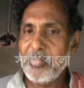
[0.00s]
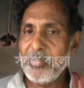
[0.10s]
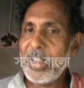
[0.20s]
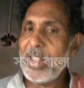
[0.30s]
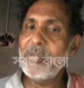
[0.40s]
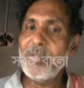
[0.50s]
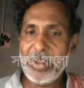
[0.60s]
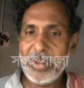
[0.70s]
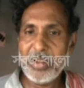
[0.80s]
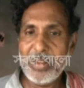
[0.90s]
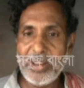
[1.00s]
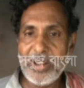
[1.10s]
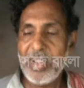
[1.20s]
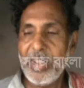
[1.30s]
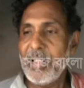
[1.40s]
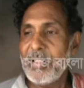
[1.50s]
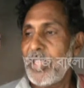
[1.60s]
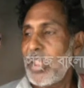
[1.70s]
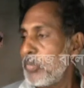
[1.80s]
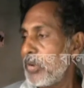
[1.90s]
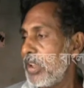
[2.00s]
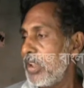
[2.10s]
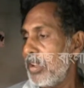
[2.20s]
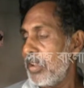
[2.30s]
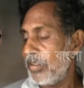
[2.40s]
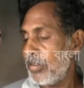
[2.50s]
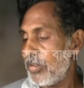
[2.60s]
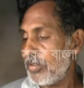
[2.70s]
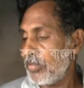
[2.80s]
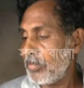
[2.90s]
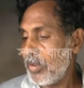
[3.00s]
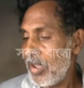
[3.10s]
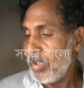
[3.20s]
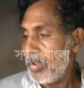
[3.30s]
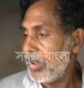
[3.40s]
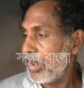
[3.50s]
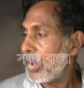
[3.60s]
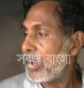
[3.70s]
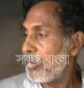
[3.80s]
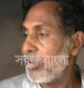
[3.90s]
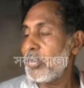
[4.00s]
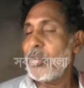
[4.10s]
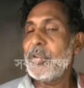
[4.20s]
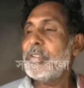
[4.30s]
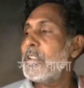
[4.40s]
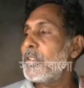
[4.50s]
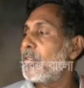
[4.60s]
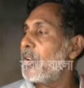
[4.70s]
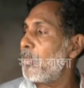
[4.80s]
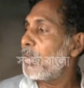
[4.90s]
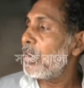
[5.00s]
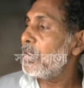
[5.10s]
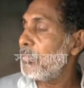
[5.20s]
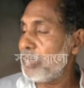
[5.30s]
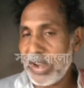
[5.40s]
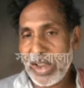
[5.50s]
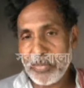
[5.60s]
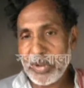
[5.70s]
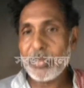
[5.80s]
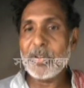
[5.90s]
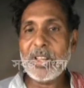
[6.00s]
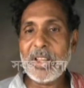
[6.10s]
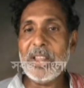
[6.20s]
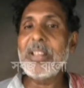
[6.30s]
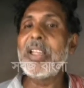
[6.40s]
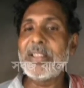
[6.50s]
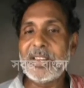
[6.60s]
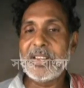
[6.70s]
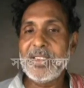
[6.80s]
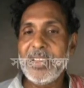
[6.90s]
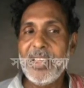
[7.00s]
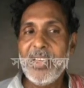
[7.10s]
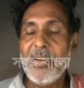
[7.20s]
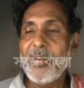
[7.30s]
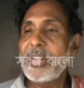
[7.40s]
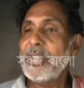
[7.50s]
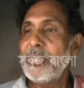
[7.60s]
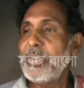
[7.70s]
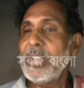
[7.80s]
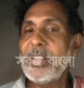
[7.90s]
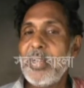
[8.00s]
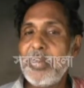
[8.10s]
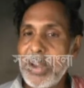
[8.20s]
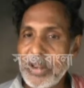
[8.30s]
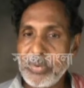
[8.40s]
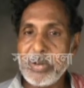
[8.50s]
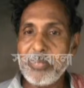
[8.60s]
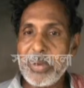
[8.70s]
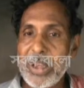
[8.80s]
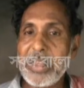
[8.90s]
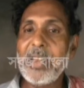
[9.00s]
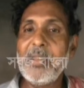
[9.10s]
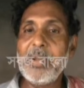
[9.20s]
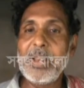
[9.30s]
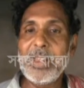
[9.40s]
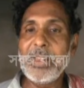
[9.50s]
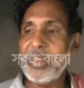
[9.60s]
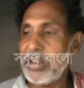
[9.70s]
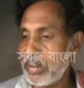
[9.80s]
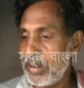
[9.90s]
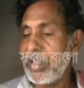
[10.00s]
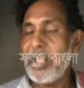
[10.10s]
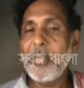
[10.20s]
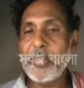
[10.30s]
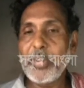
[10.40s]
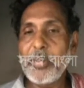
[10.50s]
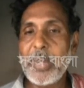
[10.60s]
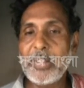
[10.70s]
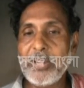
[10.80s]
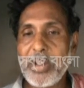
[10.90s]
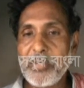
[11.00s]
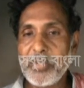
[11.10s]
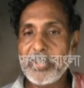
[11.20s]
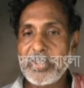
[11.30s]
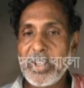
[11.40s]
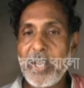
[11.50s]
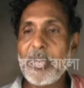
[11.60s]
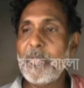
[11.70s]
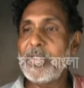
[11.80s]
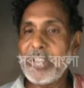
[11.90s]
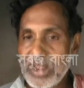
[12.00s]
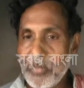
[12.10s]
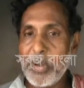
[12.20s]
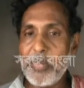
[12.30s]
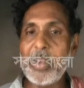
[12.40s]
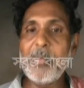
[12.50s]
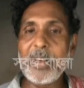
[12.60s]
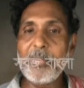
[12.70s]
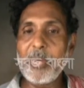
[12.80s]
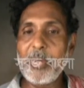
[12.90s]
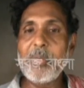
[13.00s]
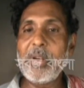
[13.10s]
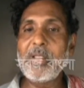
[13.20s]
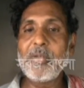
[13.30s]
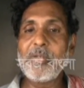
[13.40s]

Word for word: মিটার দূরে তারপরে যখন এখানে গন্ডগোল হচ্ছে তখন আমরা ওই বেড়ার ভিতর থেকে দেখতেছি হঠাৎ ছুটে এসে বেড়ার বেড়ার ঠেলে বেরিয়ে এসে আমাদেরকে মাছ ধরা আরম্ভ করছে আমরা বলছি এটা ফ্যামিলি বাড়ি ফ্যামিলি বাড়ি তো